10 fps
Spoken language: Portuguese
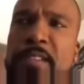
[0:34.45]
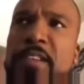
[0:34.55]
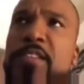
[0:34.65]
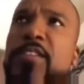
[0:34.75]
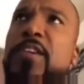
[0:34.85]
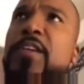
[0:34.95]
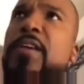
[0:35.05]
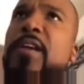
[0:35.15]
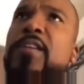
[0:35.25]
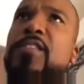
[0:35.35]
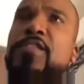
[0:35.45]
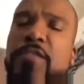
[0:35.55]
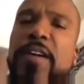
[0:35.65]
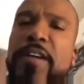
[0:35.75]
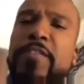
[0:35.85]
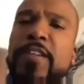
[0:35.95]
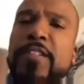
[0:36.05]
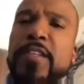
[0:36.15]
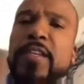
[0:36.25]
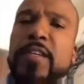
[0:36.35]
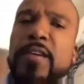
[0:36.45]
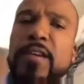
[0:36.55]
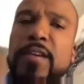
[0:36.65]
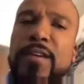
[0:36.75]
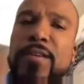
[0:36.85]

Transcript: A gente, a gente vai fazer